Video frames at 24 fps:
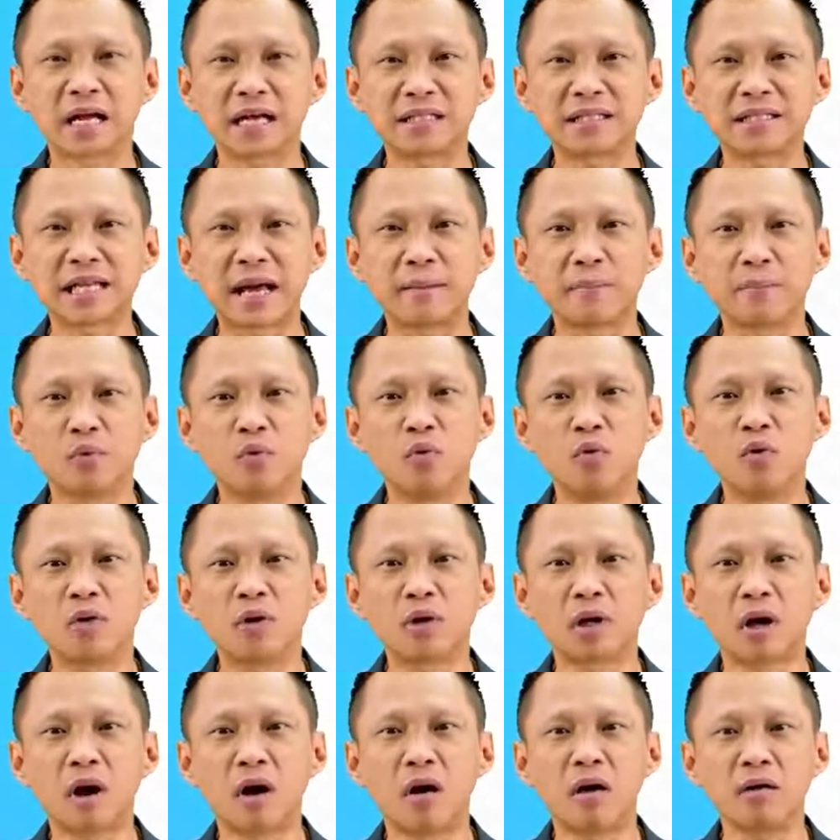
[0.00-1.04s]
กษัตริย์ผู้
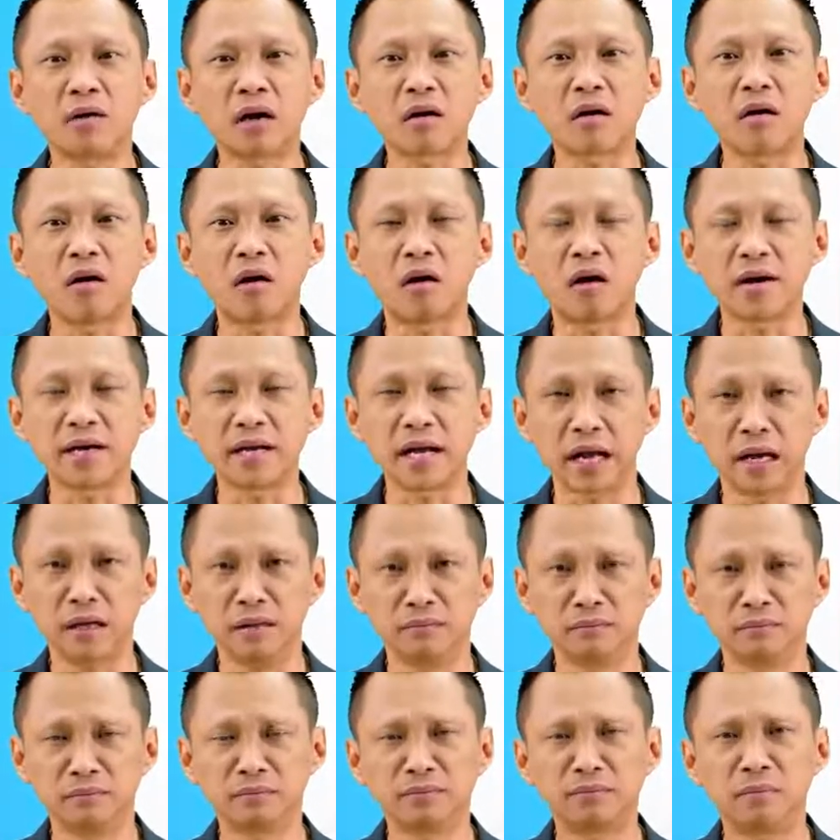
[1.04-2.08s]
ครองนครเนี่ย
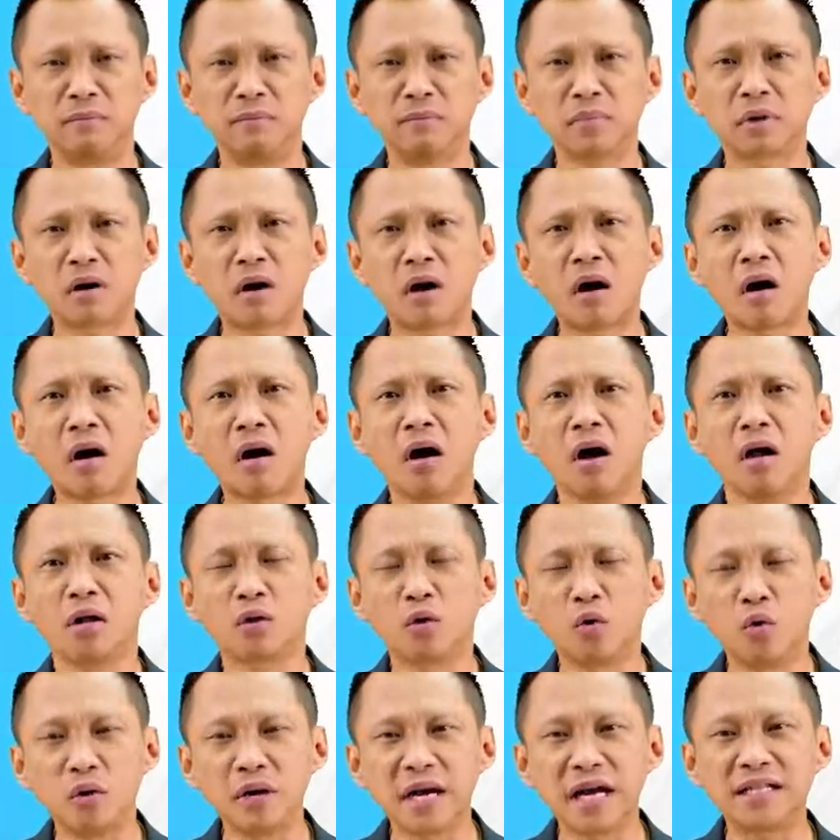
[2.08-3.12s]
ก็
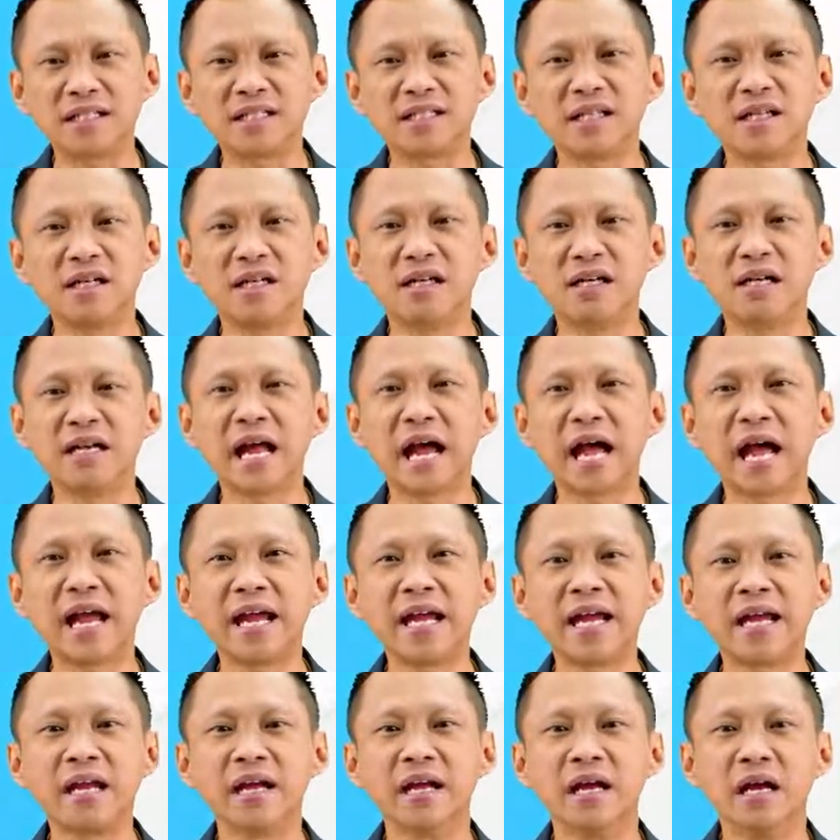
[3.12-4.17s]
ทูลอัญเชิญให้
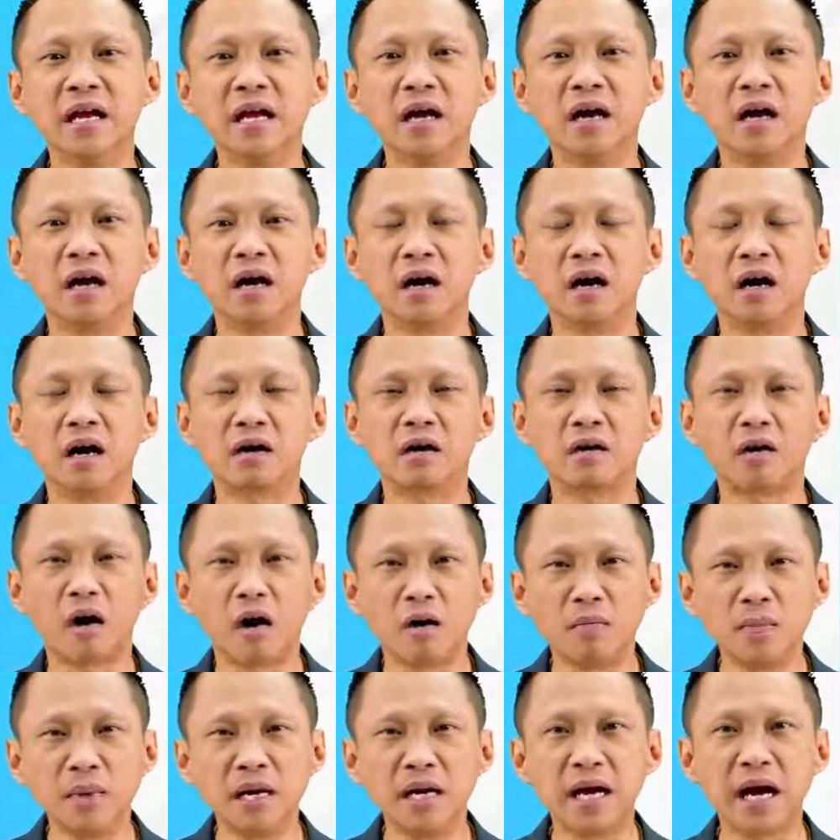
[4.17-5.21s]
ครอ
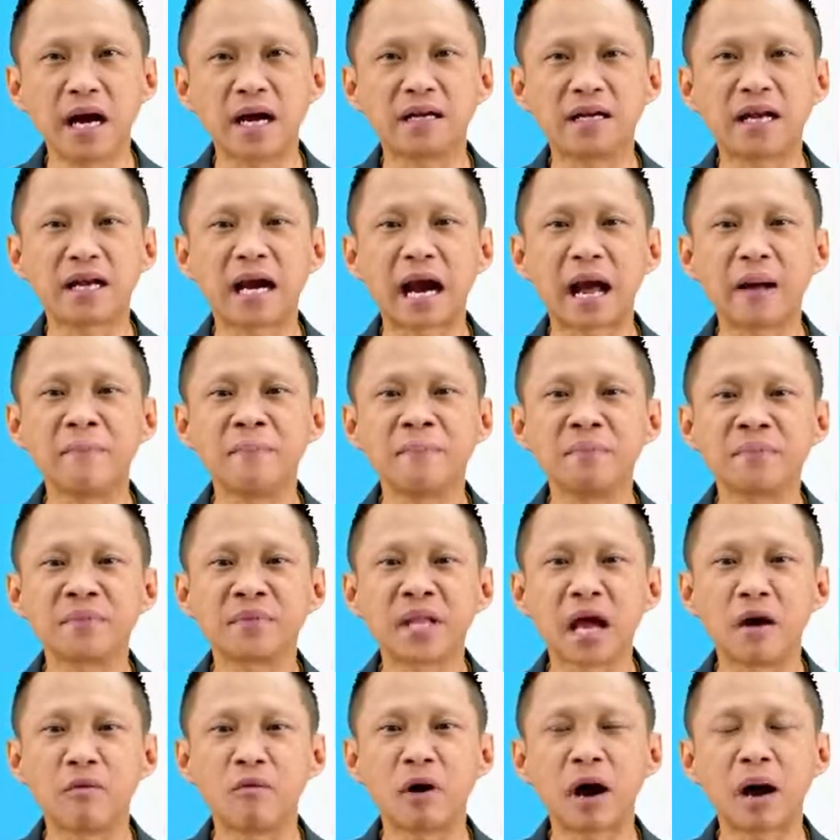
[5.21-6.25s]
งเมืองนะครับ
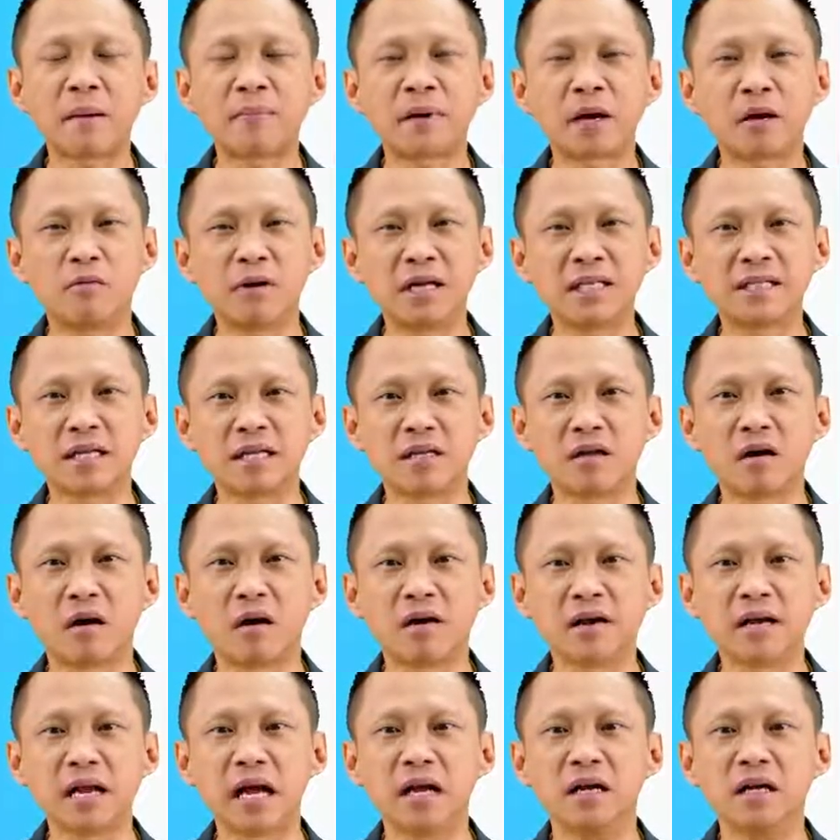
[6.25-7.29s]
แต่ว่าพระเวสสันด
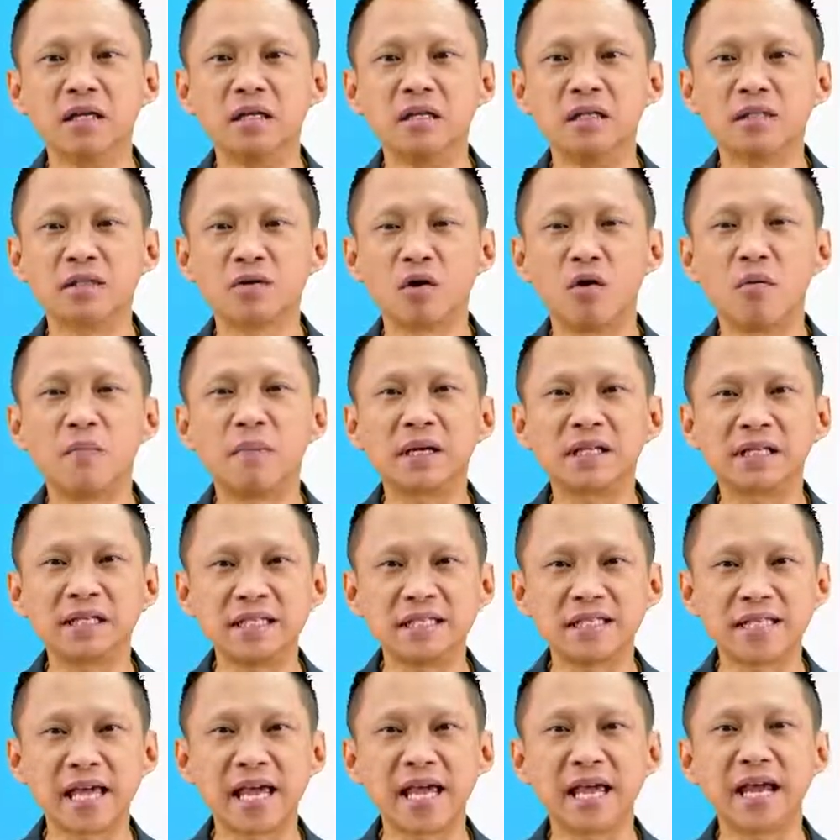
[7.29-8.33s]
รเนี่ยทรงป
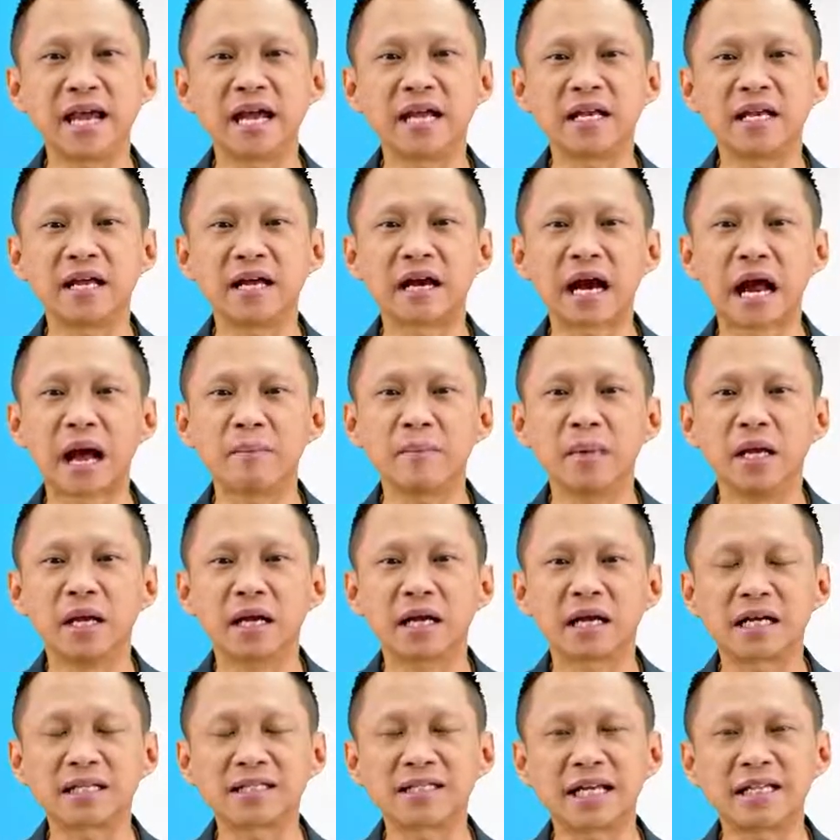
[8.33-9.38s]
ฏิเสธนะครับ
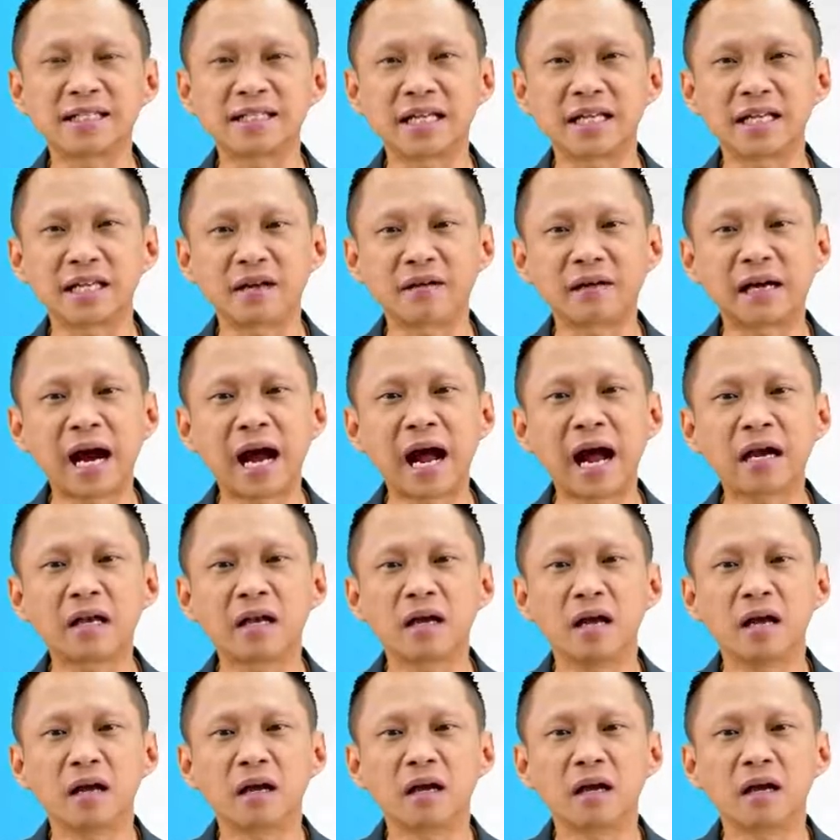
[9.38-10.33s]
กษัตริย์เจตราช